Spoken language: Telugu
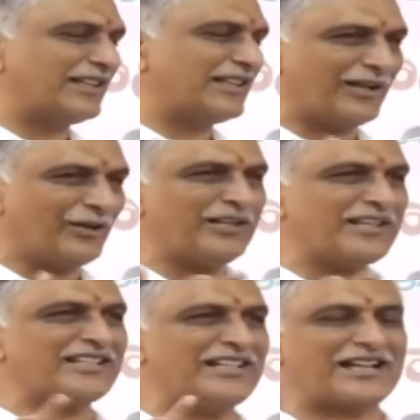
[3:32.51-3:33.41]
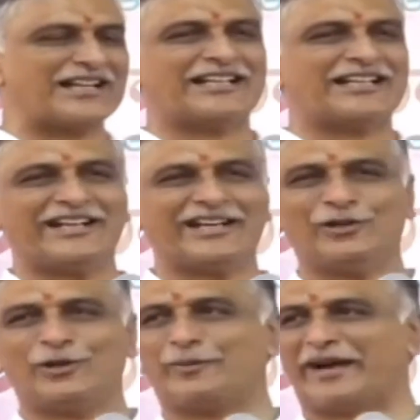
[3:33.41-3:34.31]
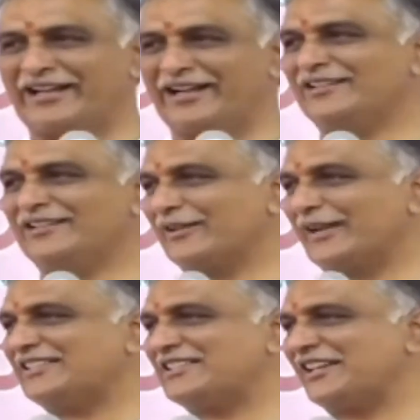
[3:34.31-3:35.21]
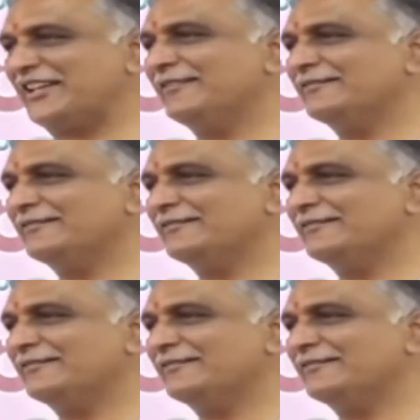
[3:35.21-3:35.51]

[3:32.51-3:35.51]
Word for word: నల్గొండ జిల్లా నకరేకల్లో మహిళలందరూ కలిసి